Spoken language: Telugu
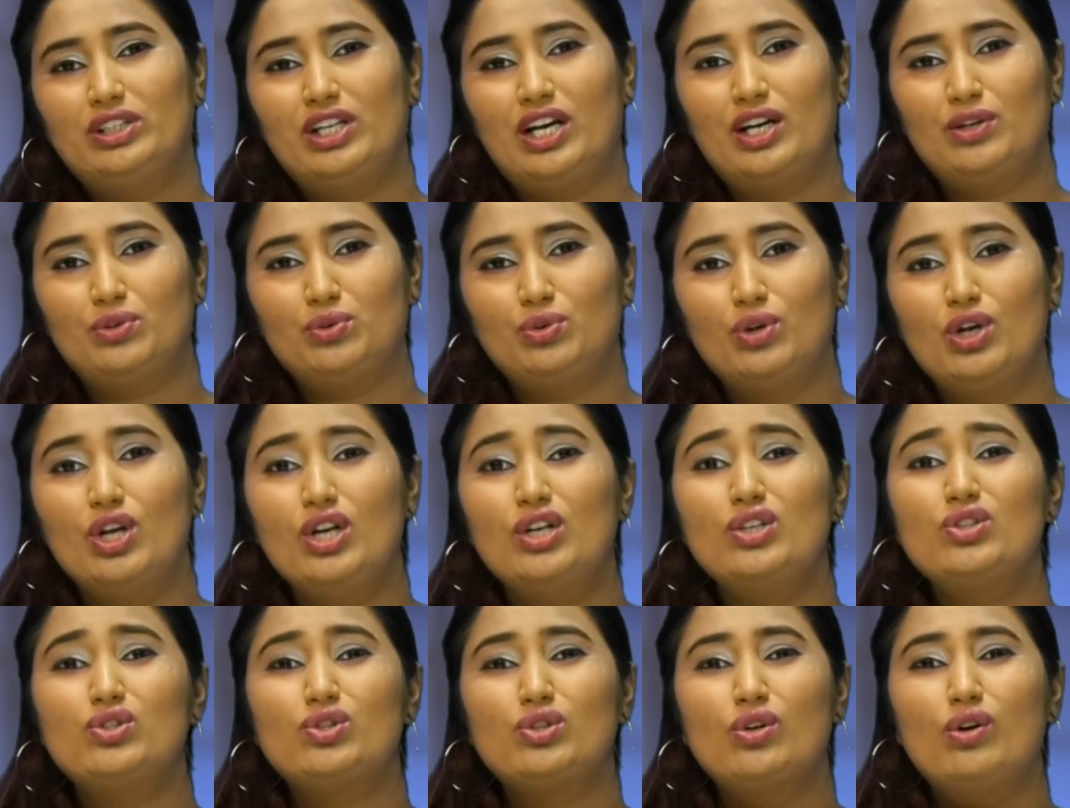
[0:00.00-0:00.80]
ఉంటారు
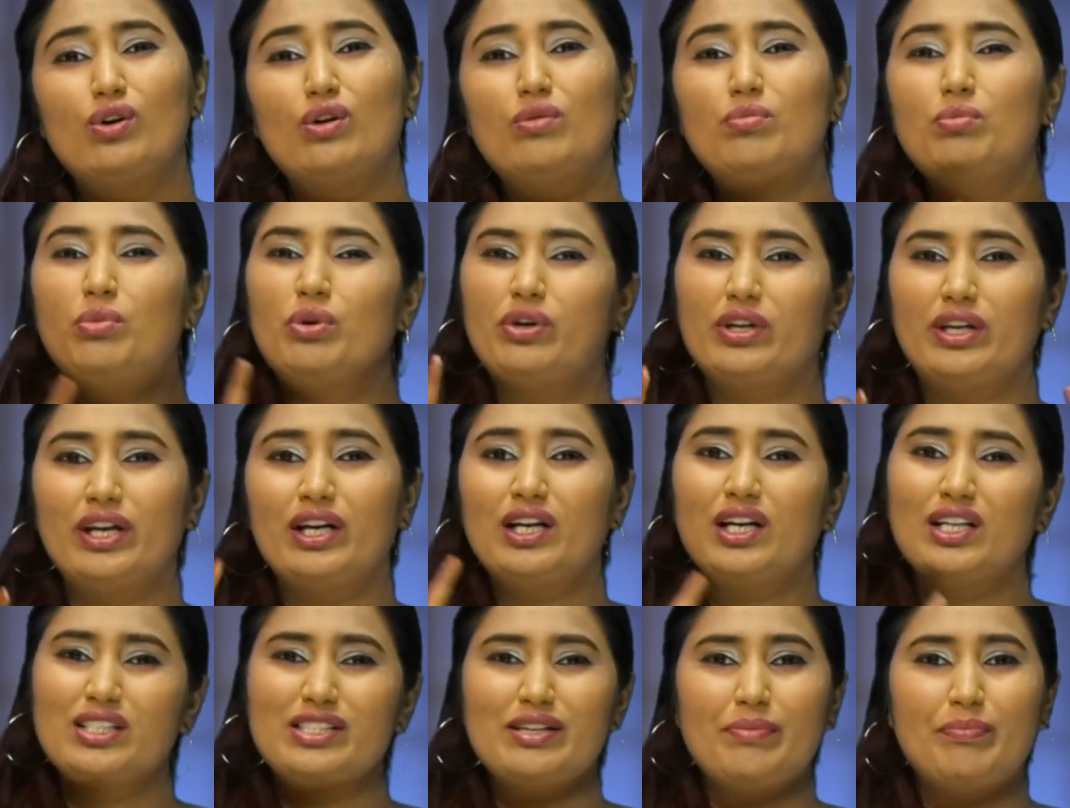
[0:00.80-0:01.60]
సో
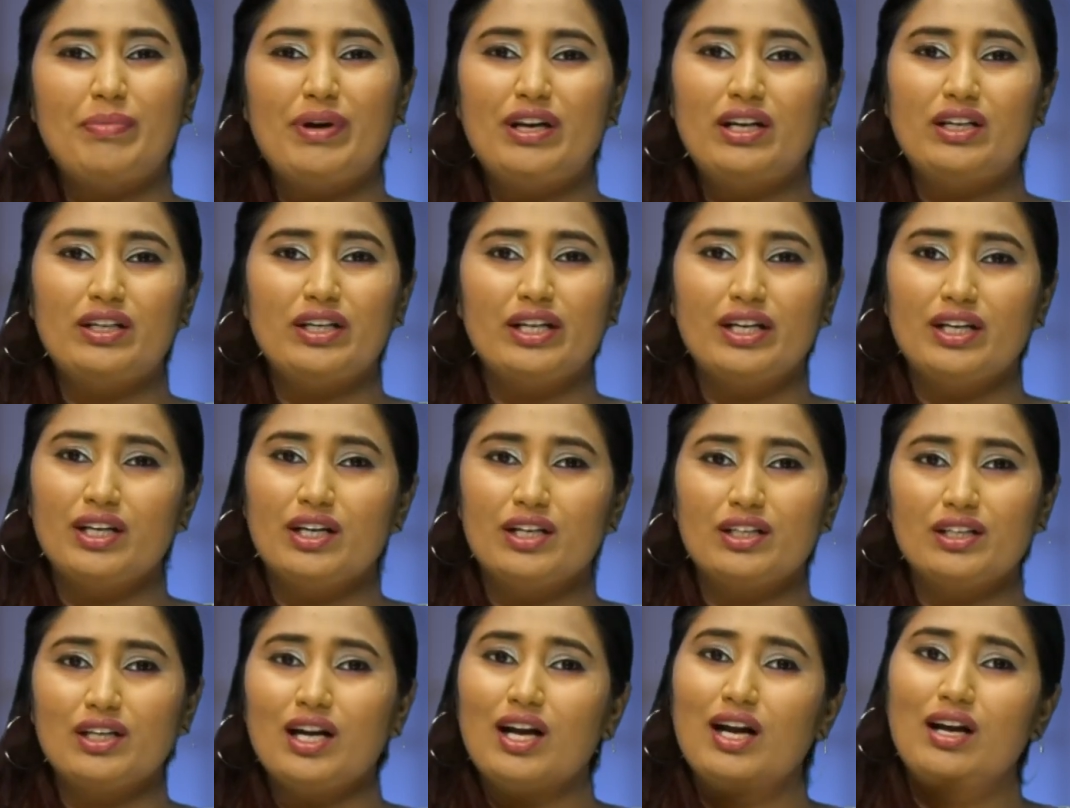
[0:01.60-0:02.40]
ముఖ్యంగా చెప్పాలంటే
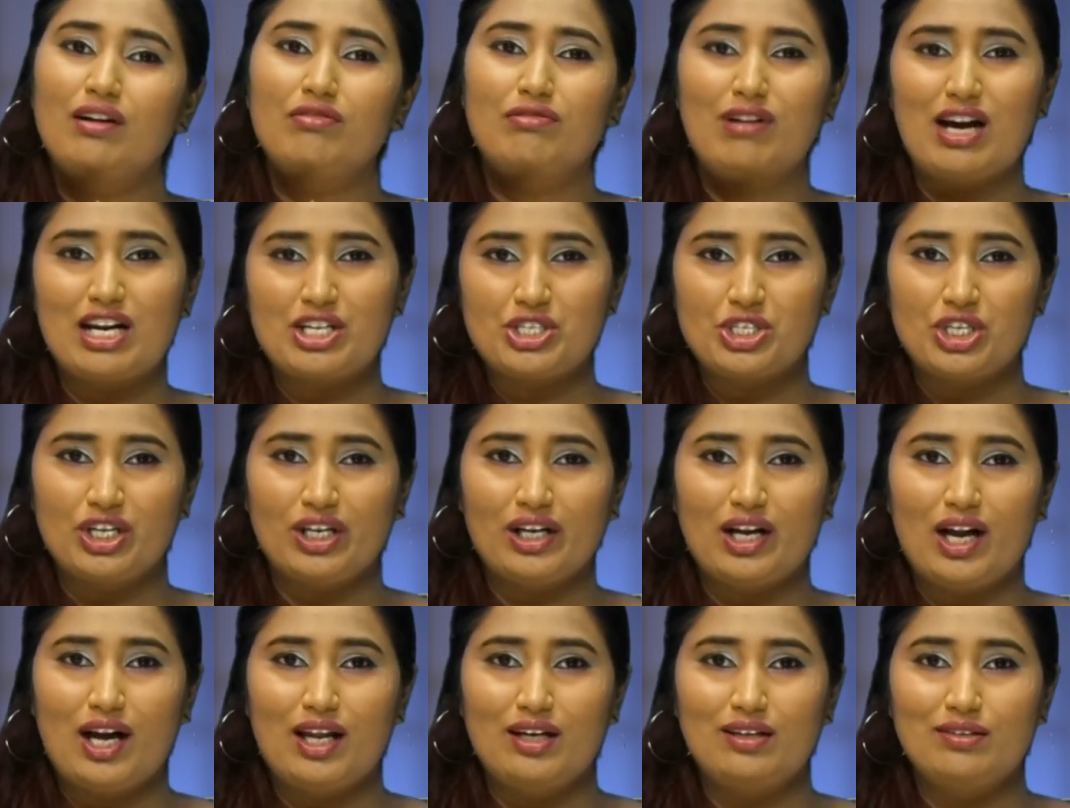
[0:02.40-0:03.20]
కనుక
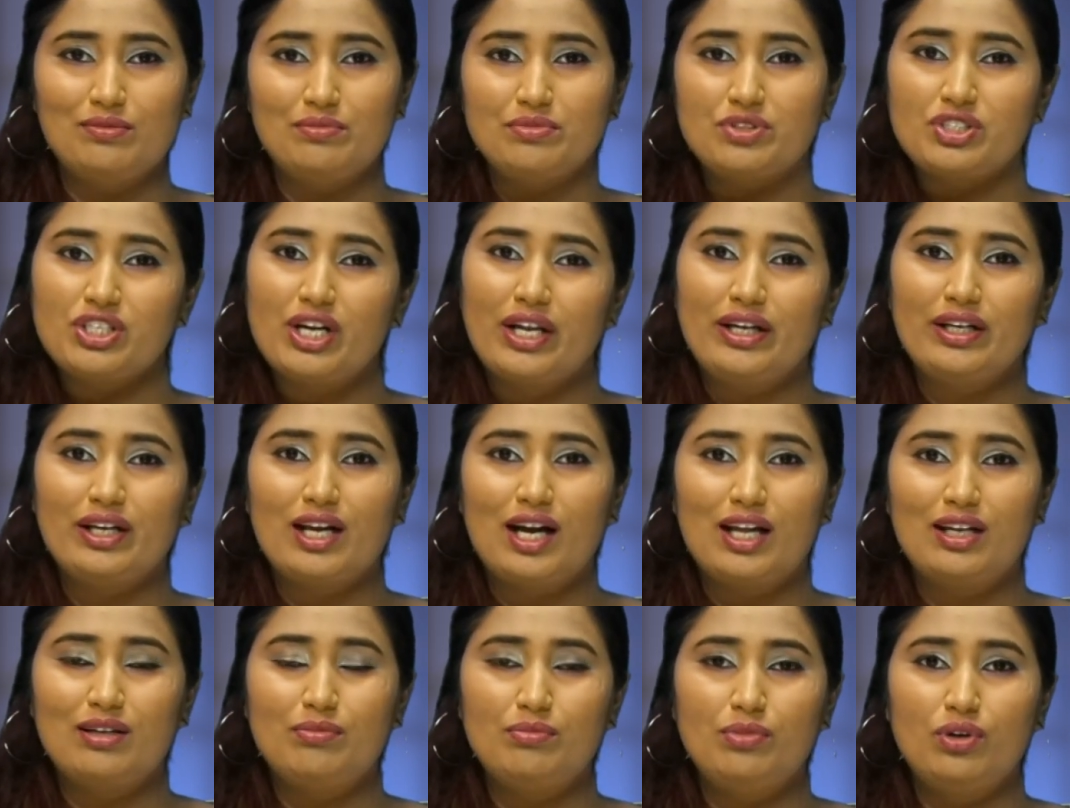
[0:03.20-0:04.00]
వర్షాకాలం
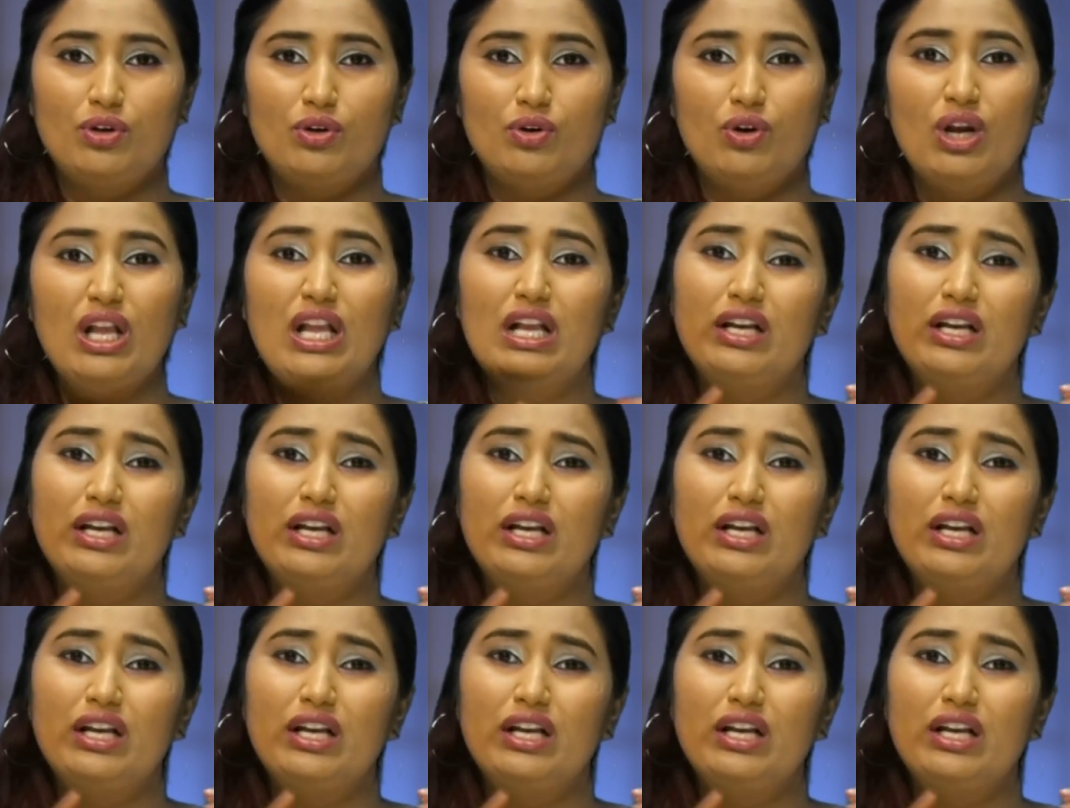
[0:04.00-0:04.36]
చలికాలంలో